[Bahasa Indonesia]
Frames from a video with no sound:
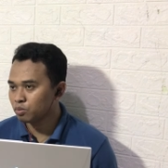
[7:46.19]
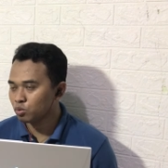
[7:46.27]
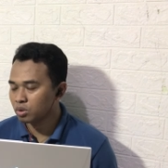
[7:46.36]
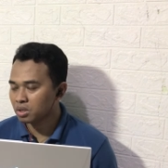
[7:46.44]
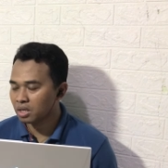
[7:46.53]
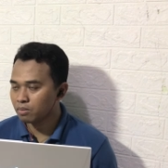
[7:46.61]

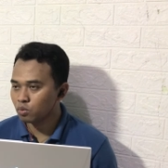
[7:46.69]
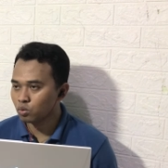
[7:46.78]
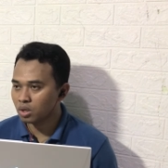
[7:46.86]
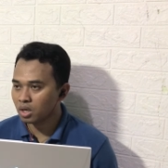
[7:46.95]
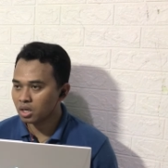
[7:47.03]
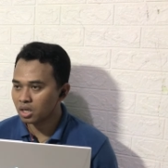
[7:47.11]
bukan
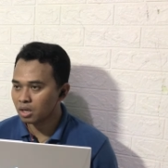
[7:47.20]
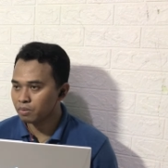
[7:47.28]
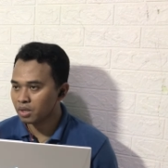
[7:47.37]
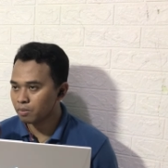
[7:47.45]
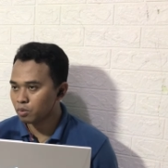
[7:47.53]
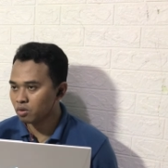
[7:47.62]
menggunakan
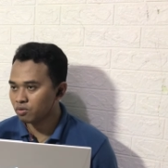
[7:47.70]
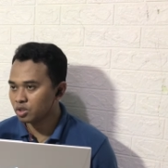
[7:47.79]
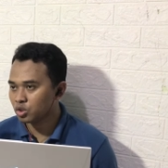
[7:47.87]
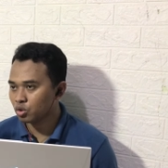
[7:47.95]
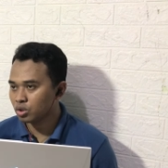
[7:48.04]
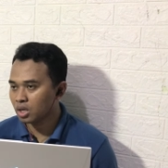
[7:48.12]
kamera
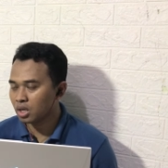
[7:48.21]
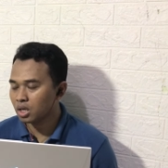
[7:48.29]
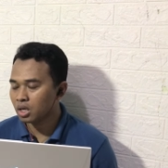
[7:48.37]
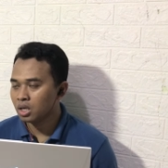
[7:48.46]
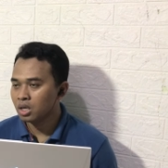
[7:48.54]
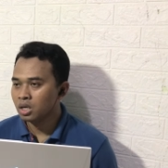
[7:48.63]
profesional.